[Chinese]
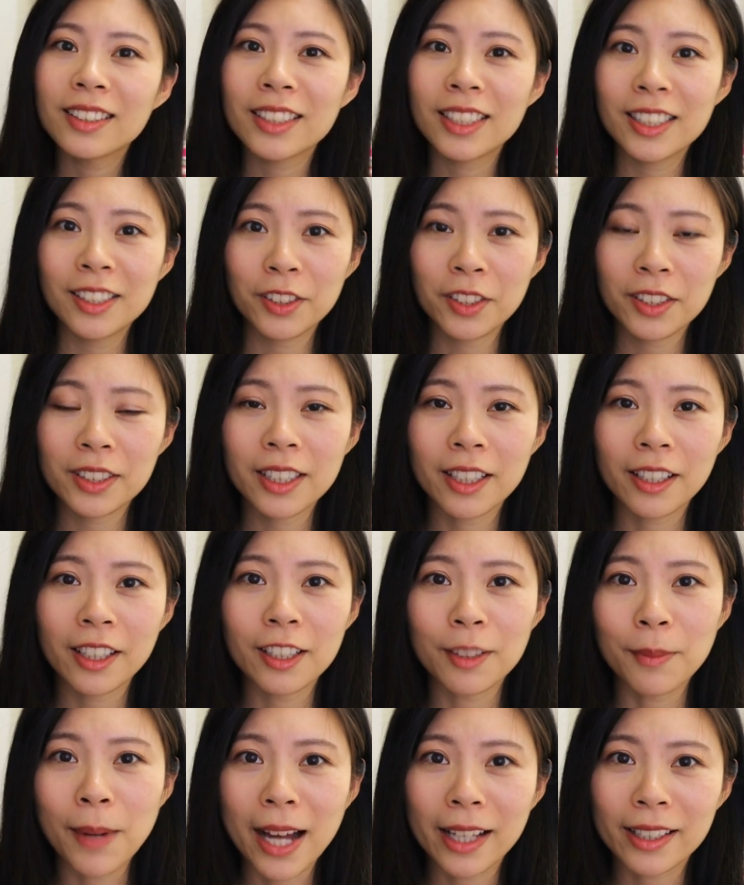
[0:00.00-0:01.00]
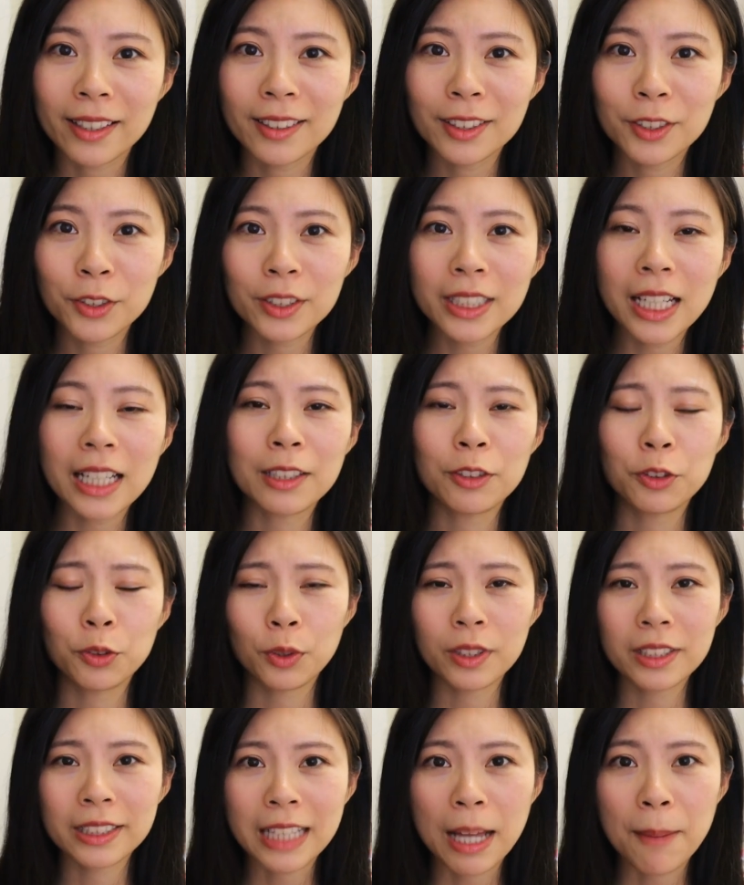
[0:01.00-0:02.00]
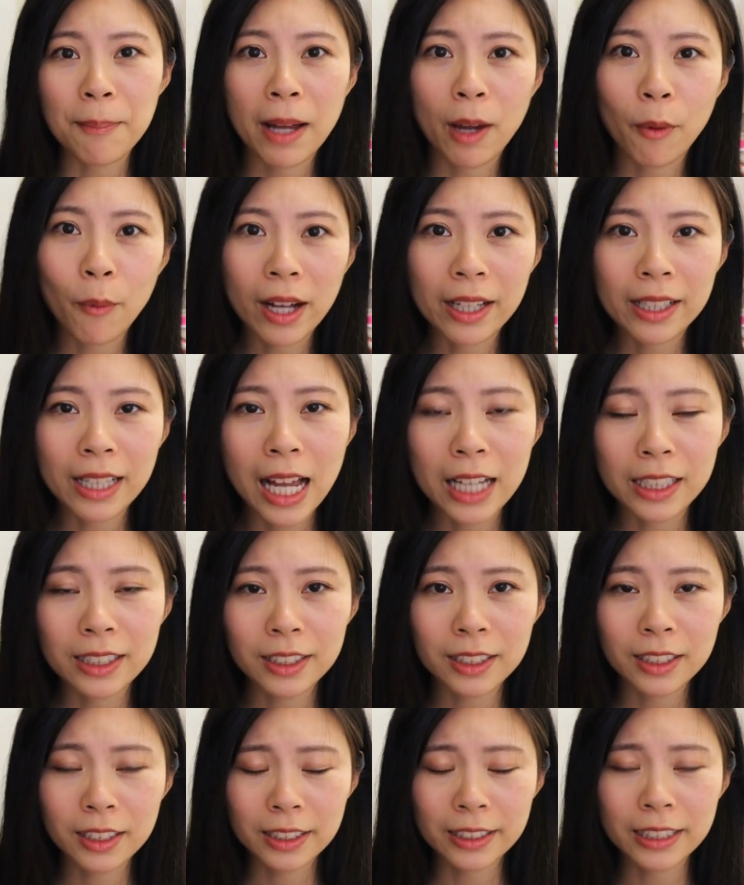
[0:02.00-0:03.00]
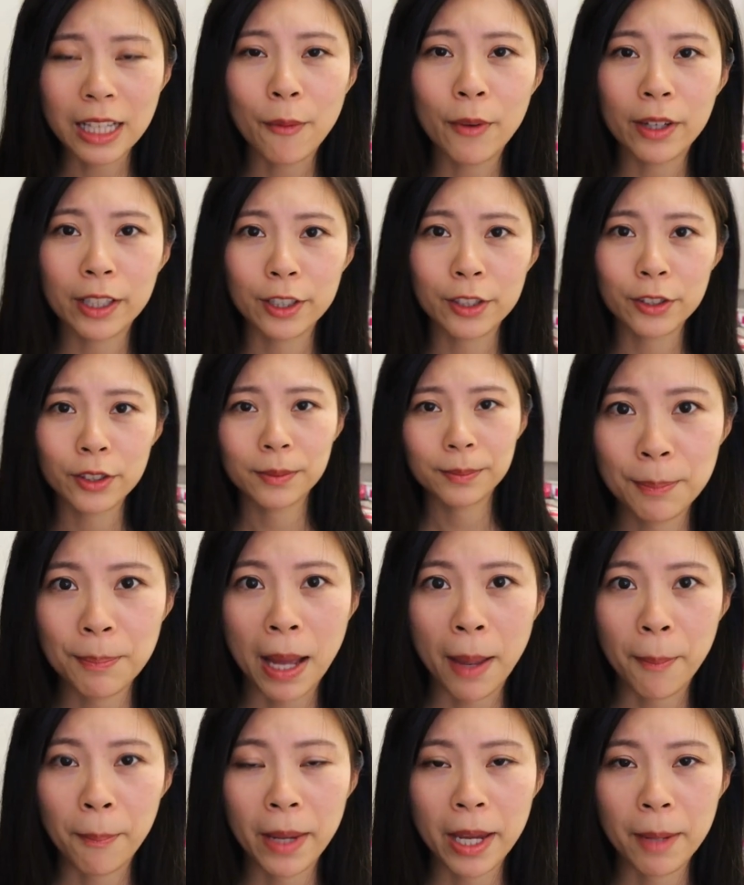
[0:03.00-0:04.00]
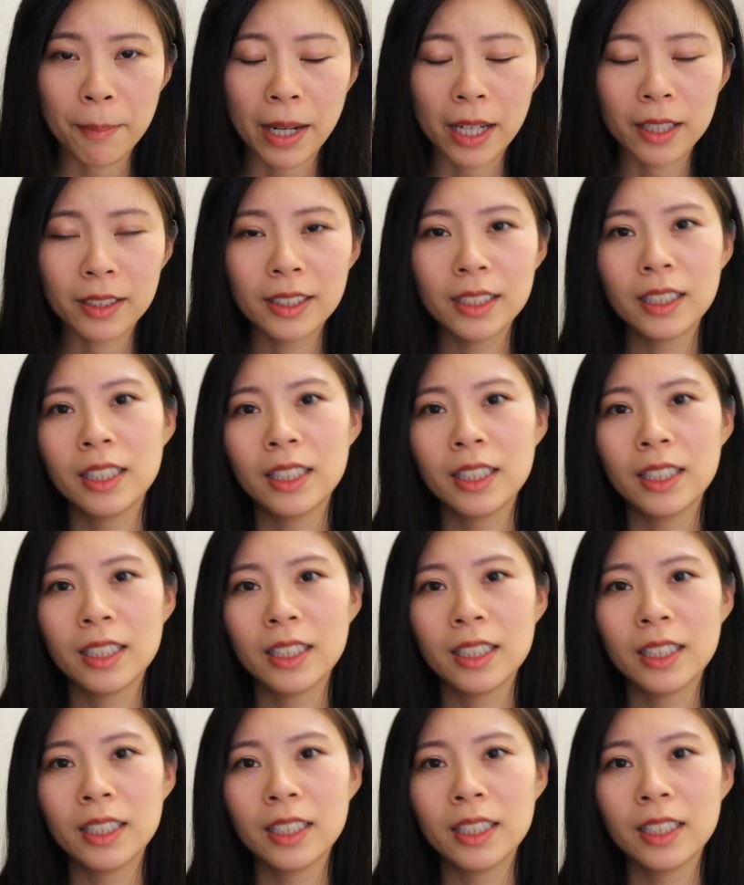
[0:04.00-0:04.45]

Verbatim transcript: 其实这是很可怕的，就像你说三百万，它是三万的一百倍嘛。